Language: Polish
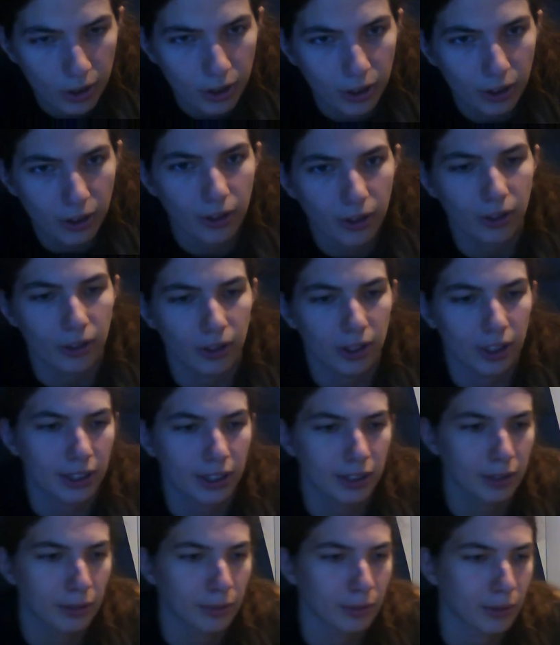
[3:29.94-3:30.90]

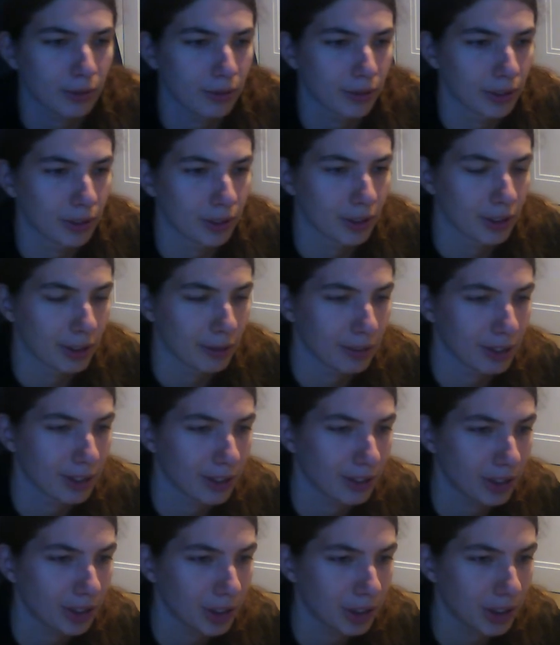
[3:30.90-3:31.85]
Kolejnym utworem
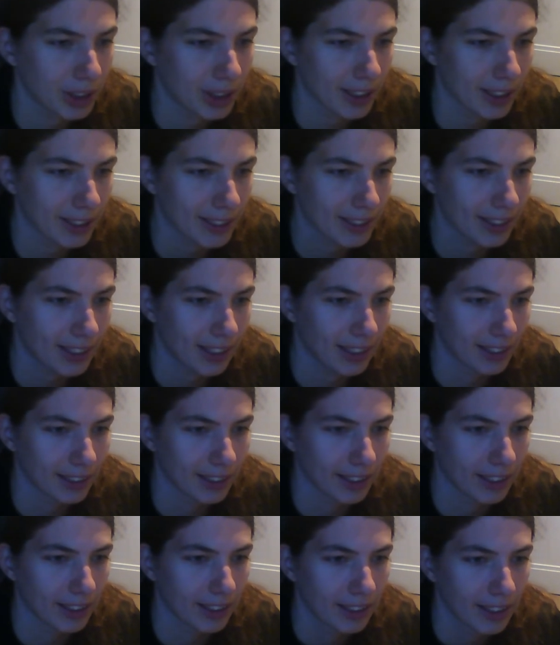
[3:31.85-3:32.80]
jest oczywiście
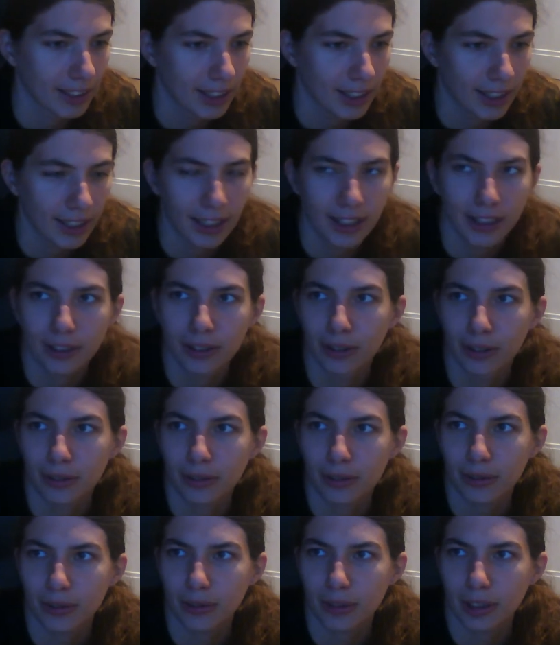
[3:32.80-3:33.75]
Strante Ego,
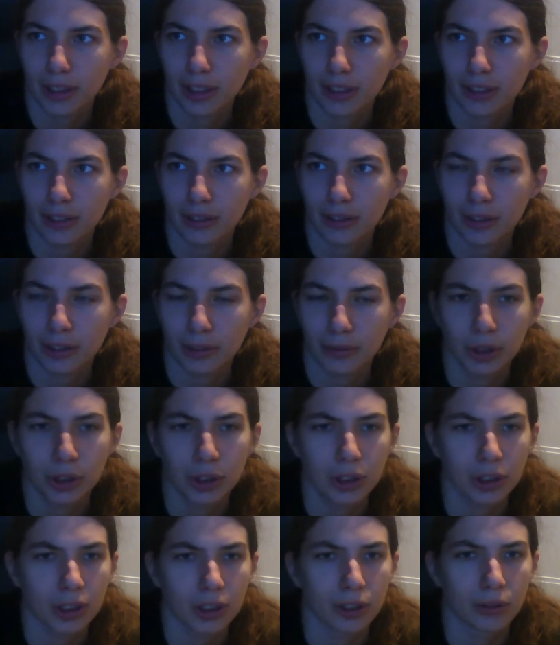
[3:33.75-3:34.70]
który jest
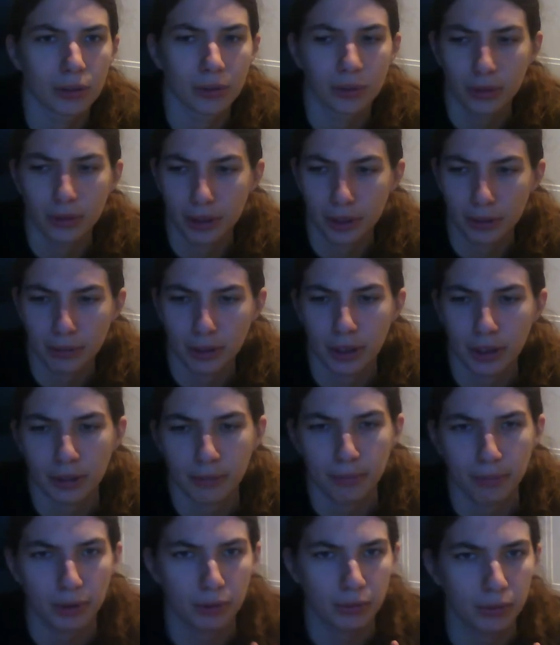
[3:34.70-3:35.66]
oczywiście drugim
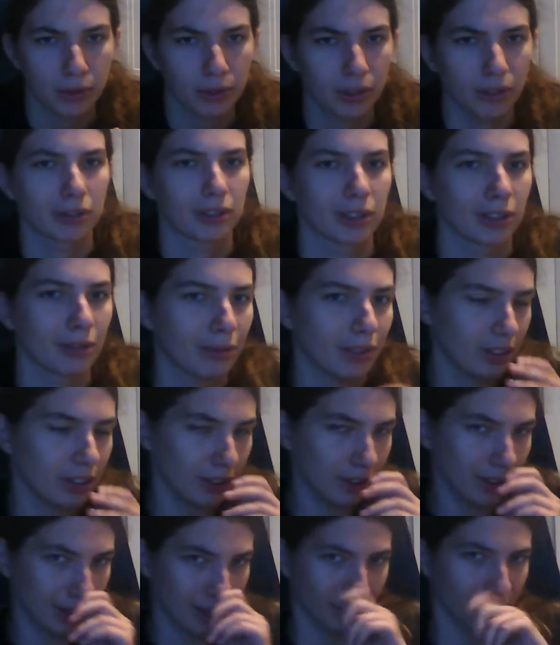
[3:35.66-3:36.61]
promującym
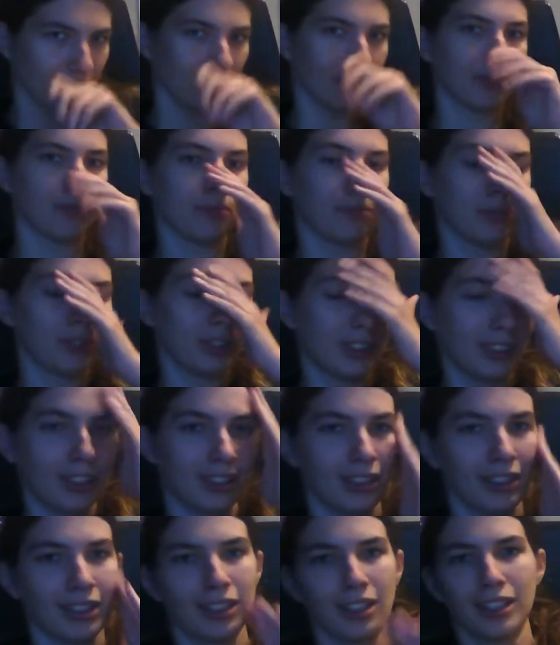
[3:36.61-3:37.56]
singlem tą
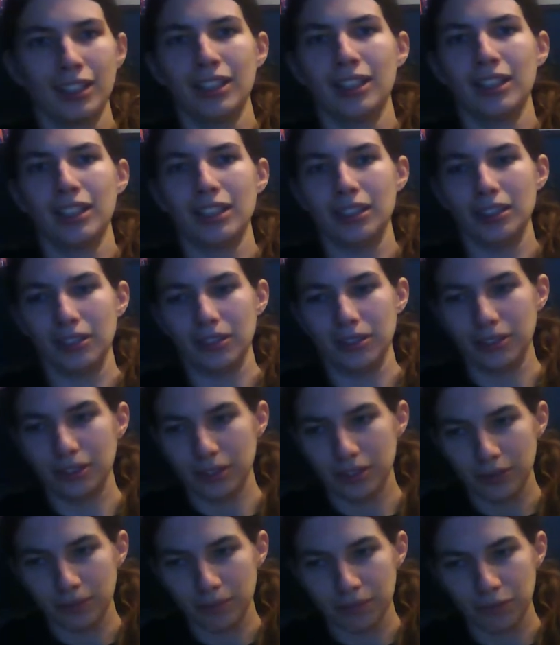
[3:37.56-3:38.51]
płytę.
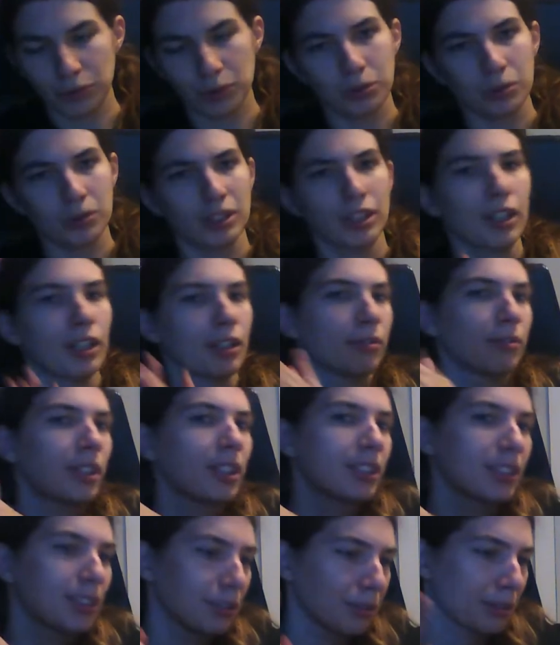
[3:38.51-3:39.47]
No, tutaj
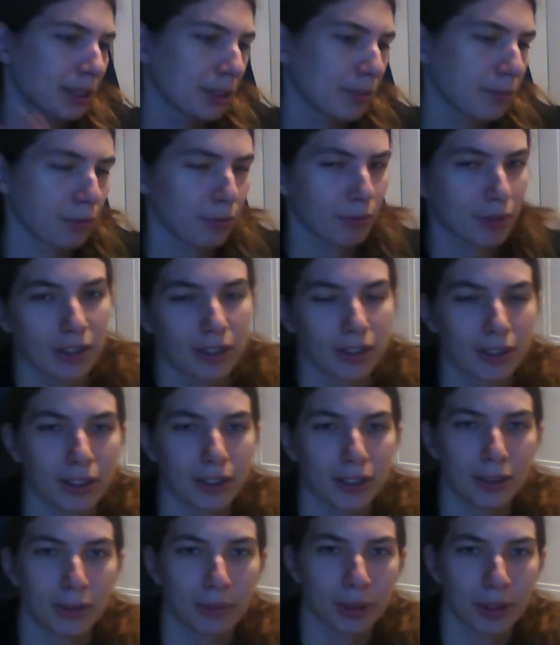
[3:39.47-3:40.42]
wracając wspomniane
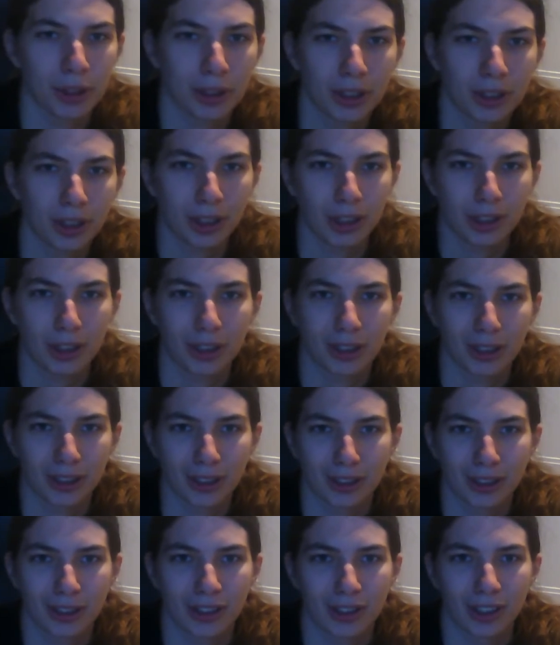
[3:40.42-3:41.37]
smyczki
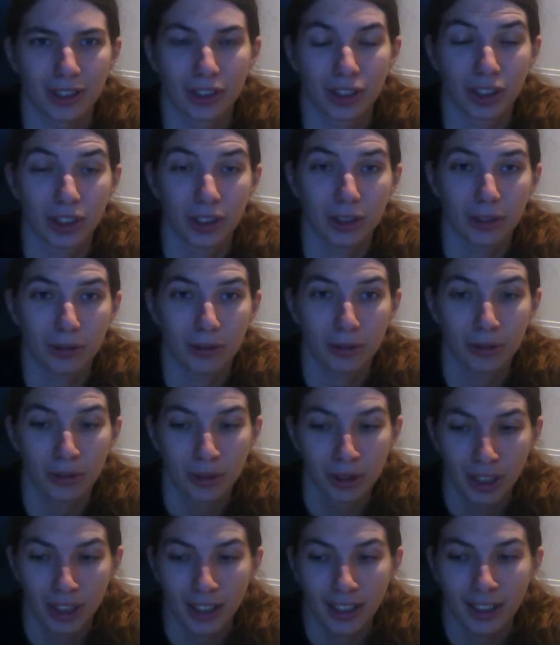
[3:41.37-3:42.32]
jeszcze z
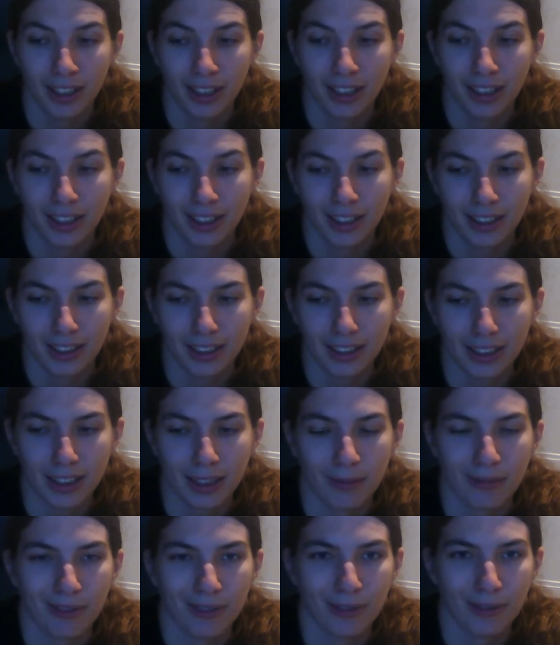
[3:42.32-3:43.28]
Senjitsu, a
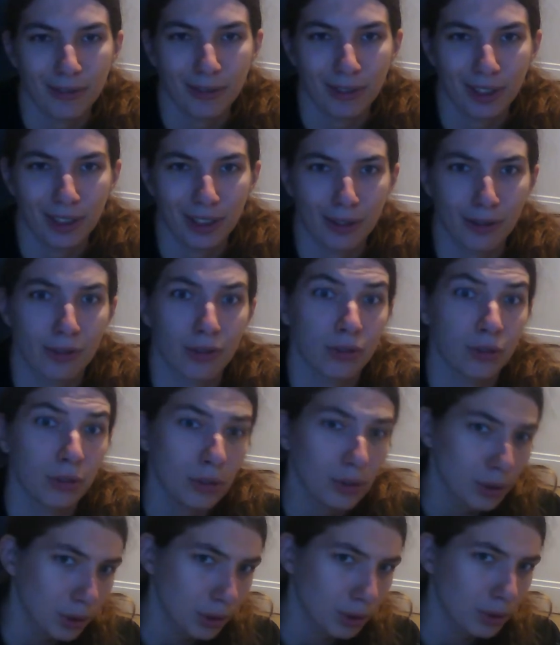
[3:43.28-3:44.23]
sam utwór jest
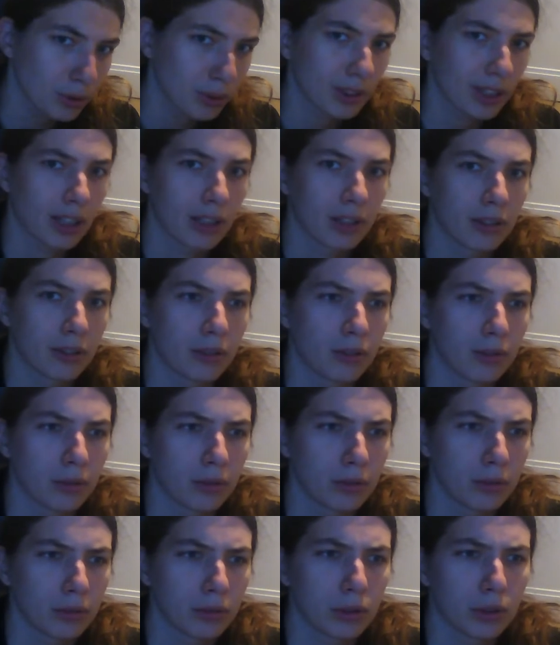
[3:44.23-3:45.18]
ciutkę
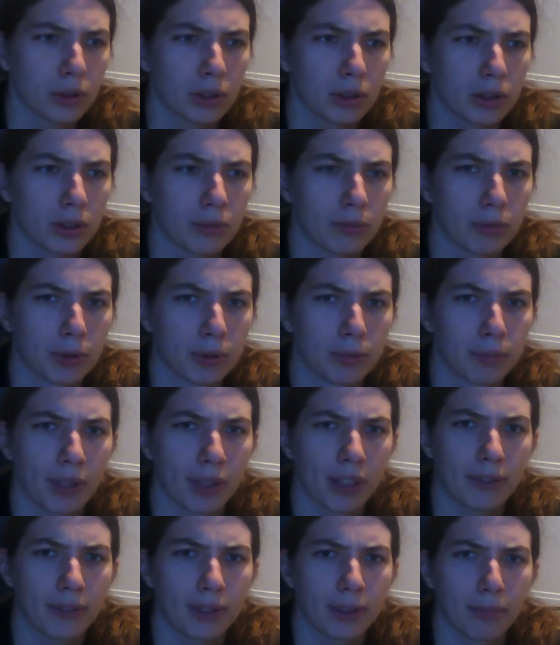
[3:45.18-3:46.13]
krótszy, bo
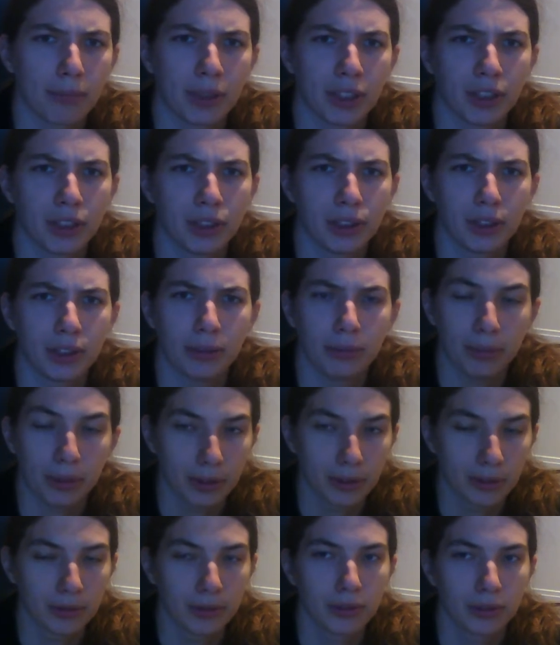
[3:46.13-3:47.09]
prawie 5
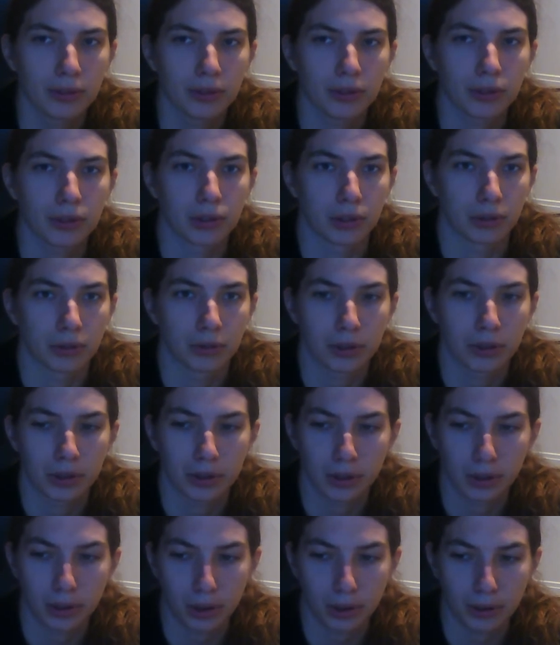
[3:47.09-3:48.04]
minut, co
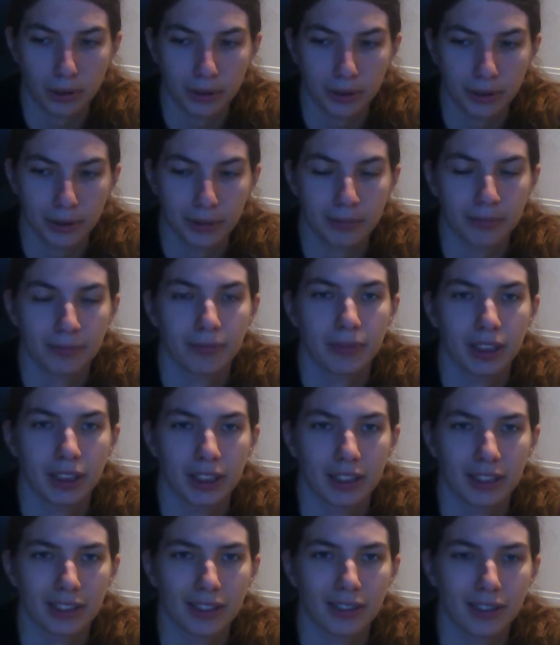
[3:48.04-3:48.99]
już e,
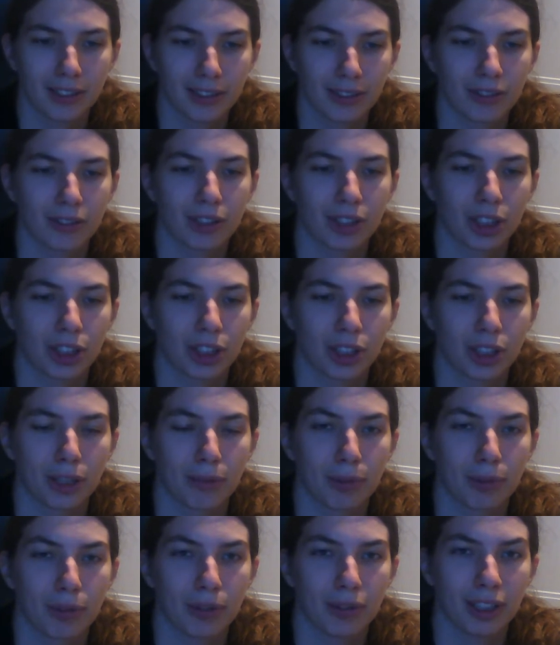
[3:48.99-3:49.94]
jest
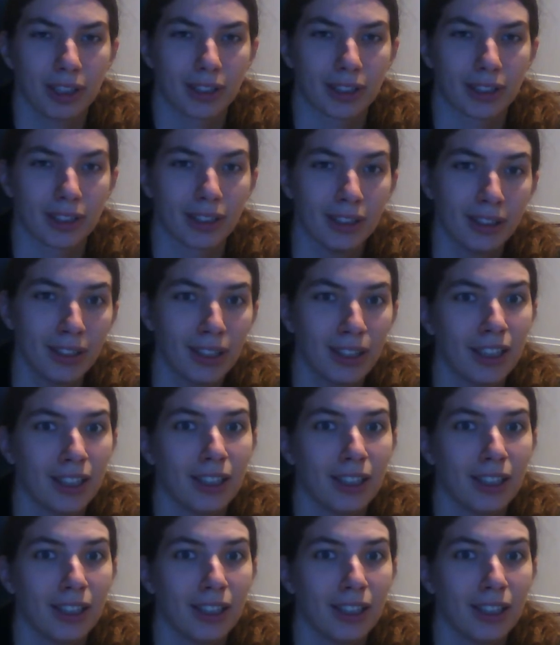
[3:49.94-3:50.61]
troszkę progresem.